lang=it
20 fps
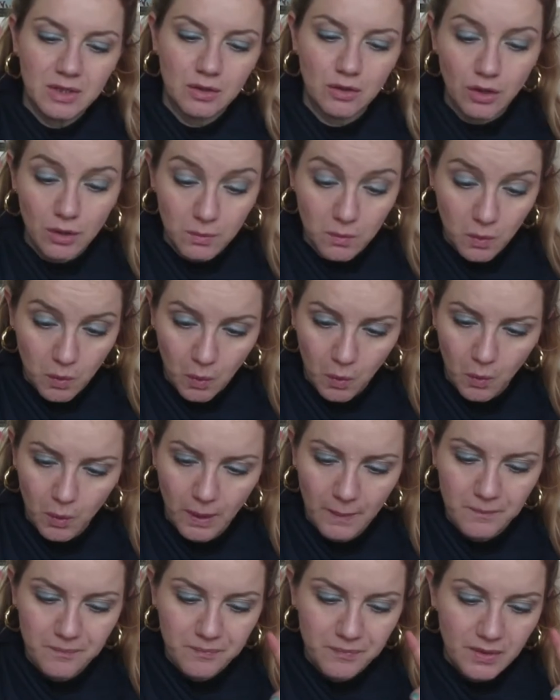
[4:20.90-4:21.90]

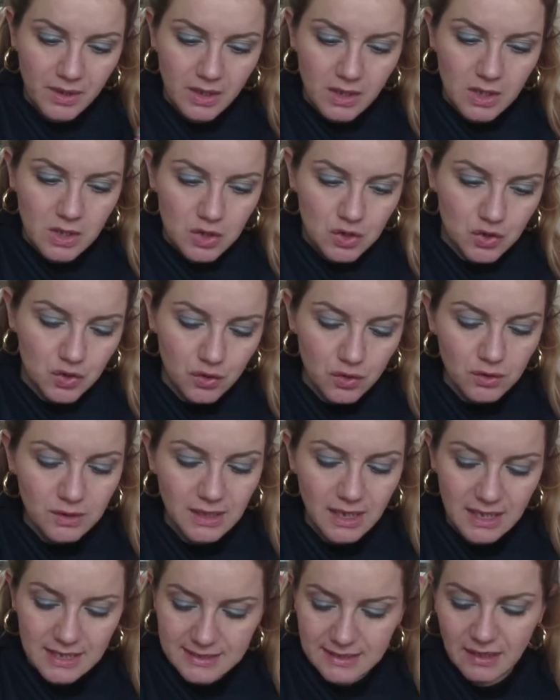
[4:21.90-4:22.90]
Comunque, sono
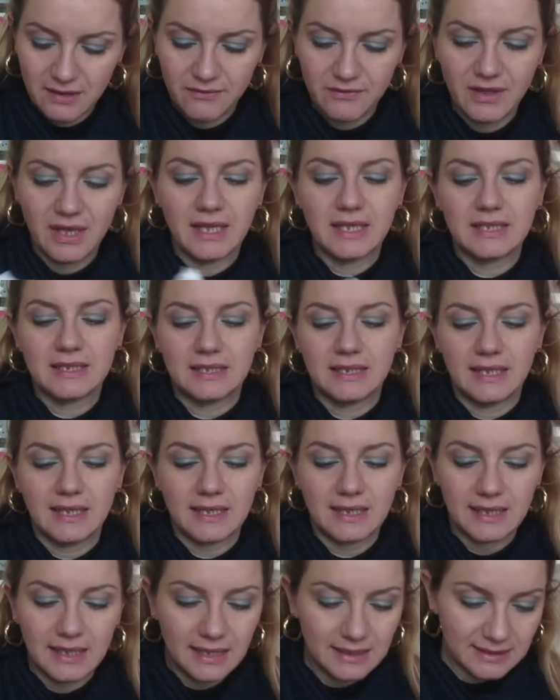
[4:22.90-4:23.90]
delle salviette
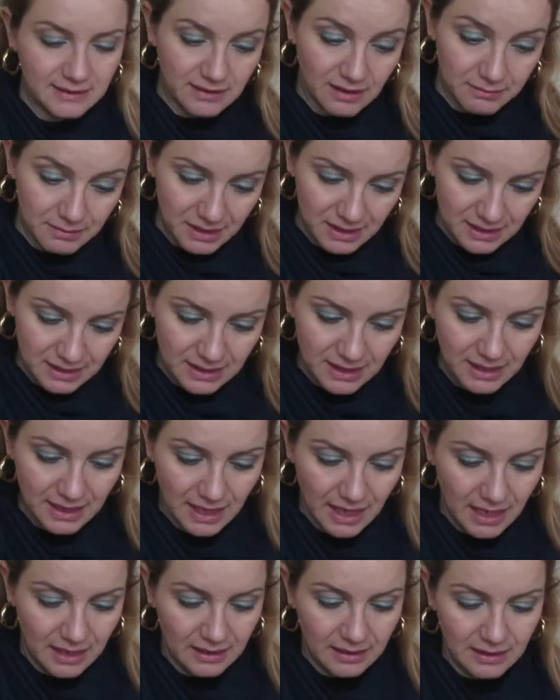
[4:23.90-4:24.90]
relativamente
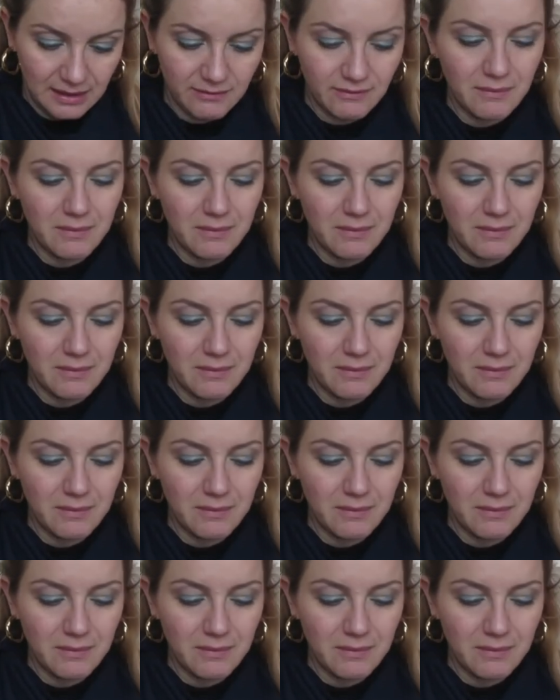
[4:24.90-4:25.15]
grandi,